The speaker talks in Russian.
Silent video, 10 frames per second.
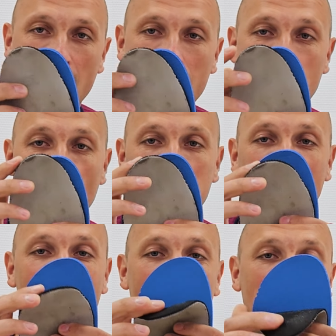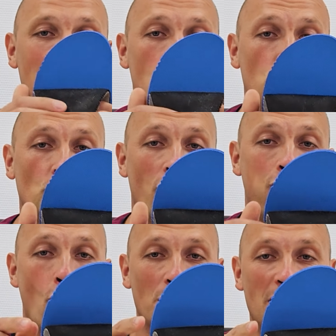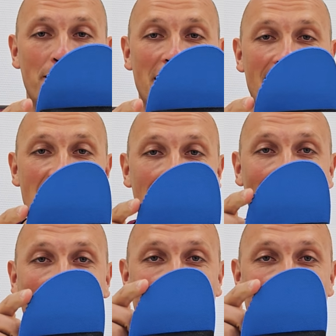Все благодаря тому, что форма переднего